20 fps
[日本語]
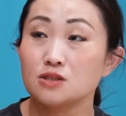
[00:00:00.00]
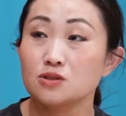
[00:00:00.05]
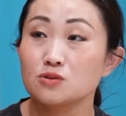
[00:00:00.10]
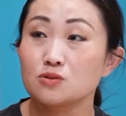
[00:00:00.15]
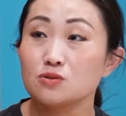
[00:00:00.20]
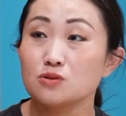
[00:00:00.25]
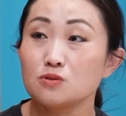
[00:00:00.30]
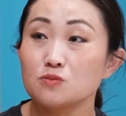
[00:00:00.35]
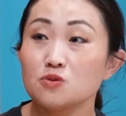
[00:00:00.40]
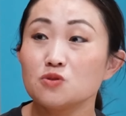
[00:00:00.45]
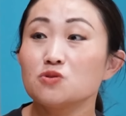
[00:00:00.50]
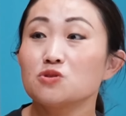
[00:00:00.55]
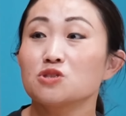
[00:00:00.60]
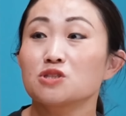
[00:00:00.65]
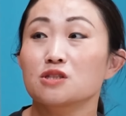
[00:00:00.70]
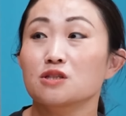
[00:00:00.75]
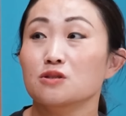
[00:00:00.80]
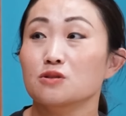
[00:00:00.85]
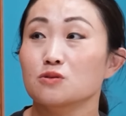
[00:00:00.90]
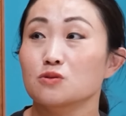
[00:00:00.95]

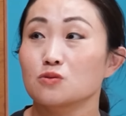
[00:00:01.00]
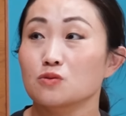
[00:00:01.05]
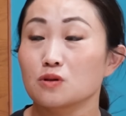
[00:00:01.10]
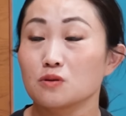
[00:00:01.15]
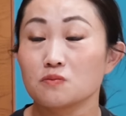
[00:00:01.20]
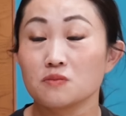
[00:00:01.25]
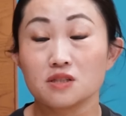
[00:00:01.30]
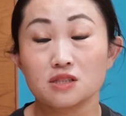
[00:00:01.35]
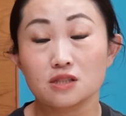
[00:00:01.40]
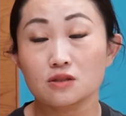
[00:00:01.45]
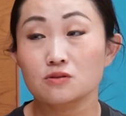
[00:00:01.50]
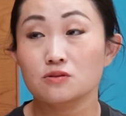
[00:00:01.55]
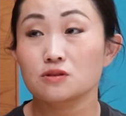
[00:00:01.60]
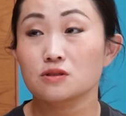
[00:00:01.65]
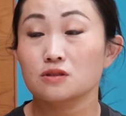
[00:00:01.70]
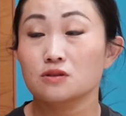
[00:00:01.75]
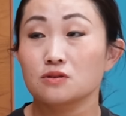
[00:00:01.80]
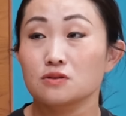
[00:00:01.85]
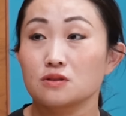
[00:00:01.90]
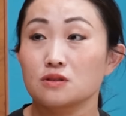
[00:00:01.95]
イスクールミュージカルとかめちゃく
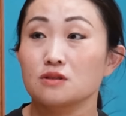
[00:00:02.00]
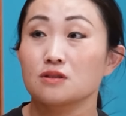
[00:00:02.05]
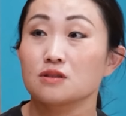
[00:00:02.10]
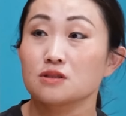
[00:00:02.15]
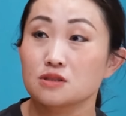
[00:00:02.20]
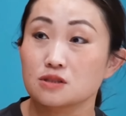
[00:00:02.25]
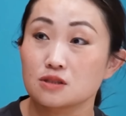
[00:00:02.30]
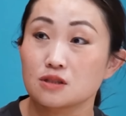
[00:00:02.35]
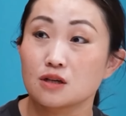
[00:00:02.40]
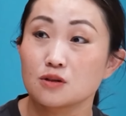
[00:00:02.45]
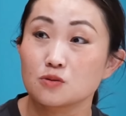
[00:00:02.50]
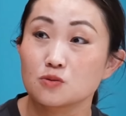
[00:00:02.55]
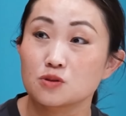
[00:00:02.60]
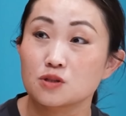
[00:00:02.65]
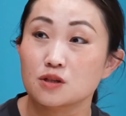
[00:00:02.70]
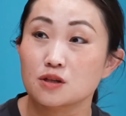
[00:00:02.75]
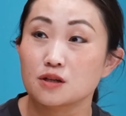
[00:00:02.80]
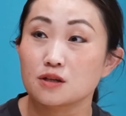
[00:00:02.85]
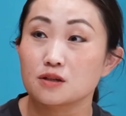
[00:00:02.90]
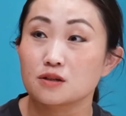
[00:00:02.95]
ちゃ好きだし、あの
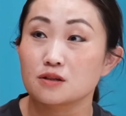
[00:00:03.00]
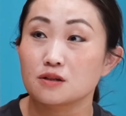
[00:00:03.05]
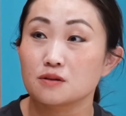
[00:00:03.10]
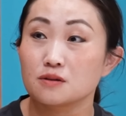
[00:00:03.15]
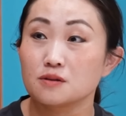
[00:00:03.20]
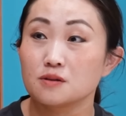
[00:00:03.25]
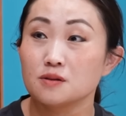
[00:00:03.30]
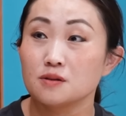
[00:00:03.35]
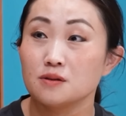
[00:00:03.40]
世界観。